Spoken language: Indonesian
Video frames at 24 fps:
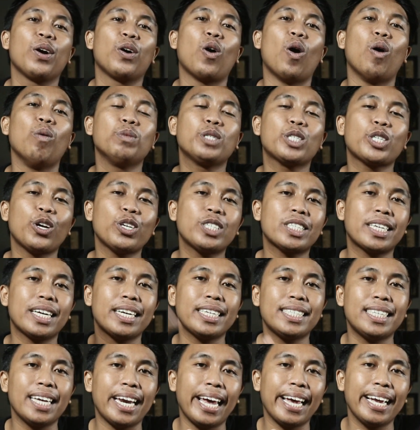Komsos
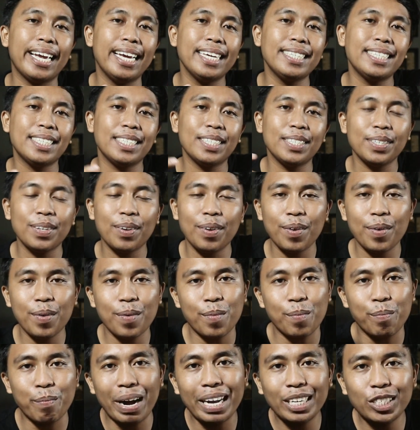Kristi Regis
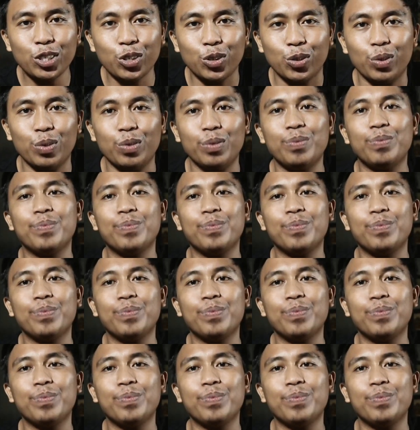Maju.